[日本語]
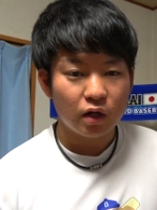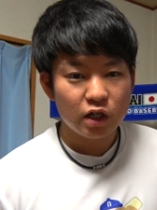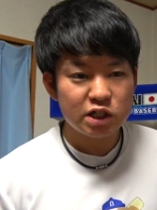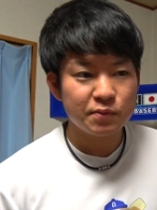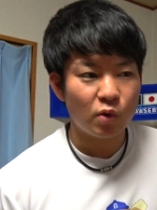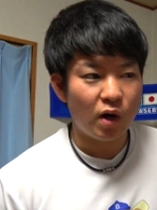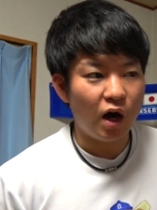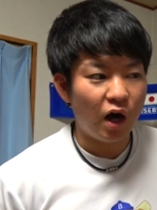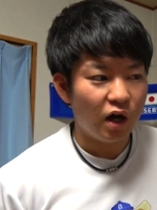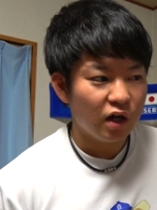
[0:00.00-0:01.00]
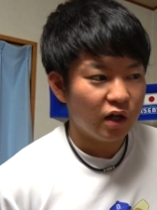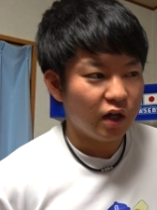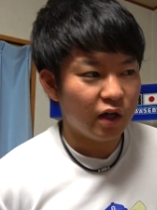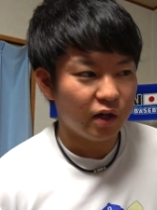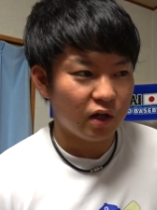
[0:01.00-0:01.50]
いつもは、
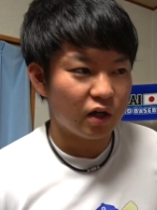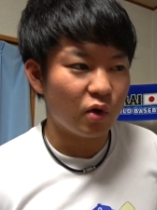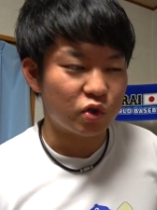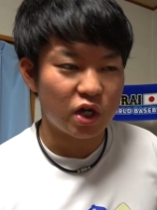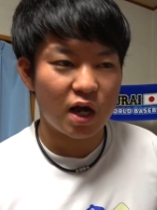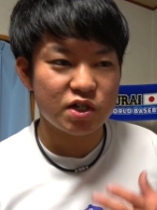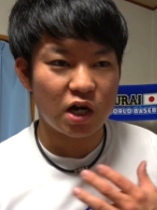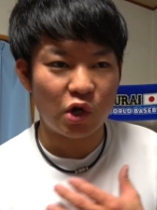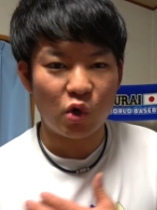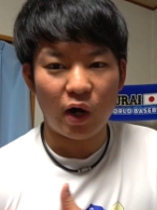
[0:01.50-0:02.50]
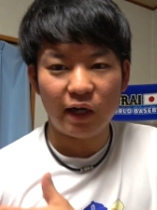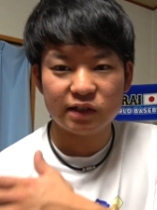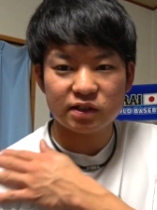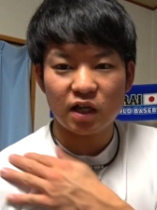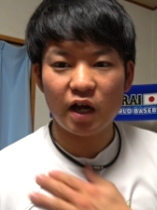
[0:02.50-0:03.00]
えー、結構シャカシャカのあっ
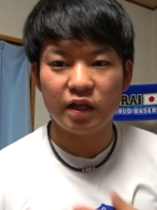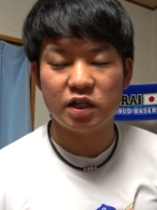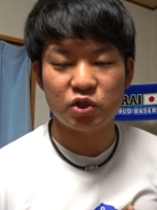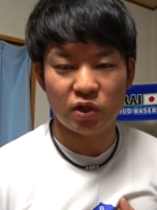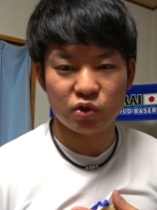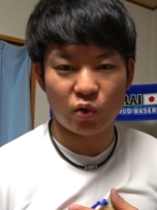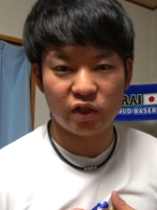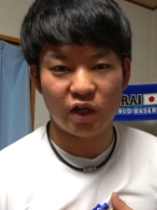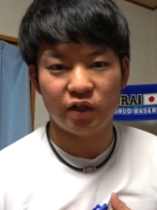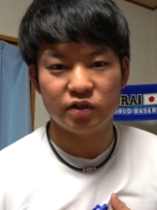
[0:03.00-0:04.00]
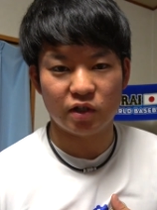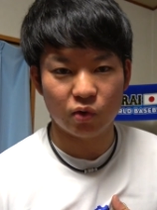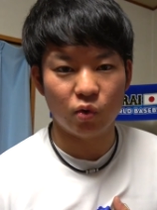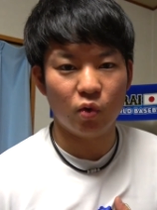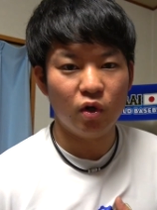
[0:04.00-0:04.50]
たかい生地のやつを着てたんですけ
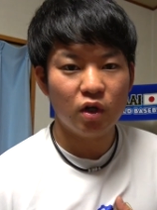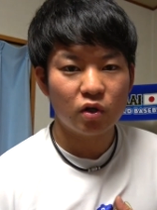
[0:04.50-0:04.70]
ど